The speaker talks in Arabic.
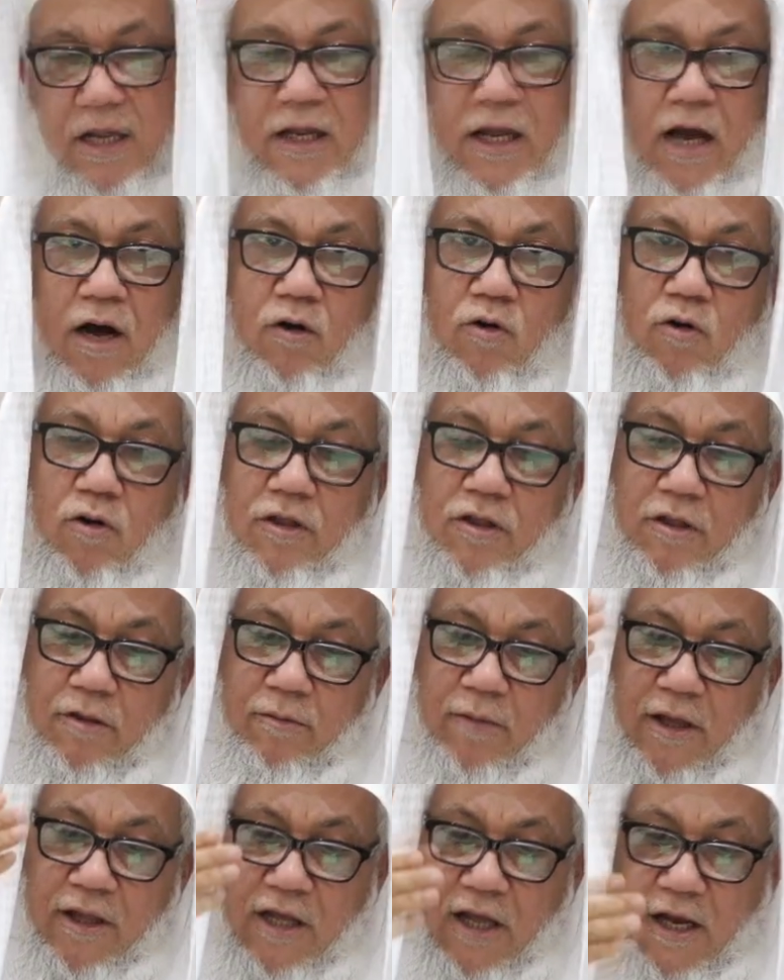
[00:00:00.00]
يأخذ
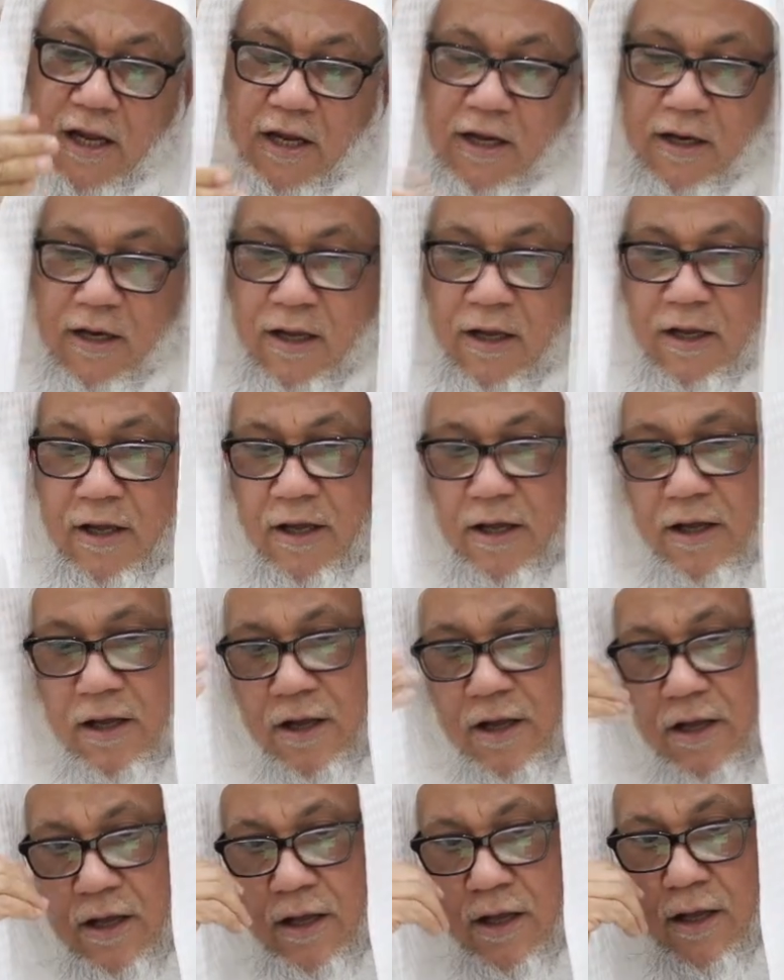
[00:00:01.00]
مثلا
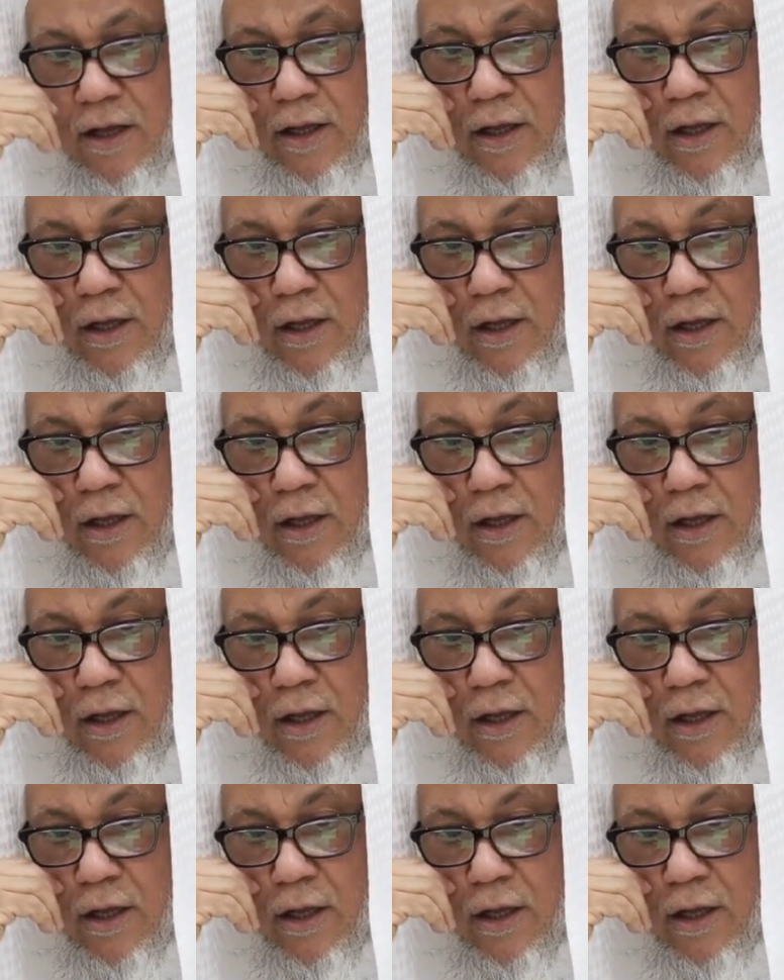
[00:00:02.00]
آه،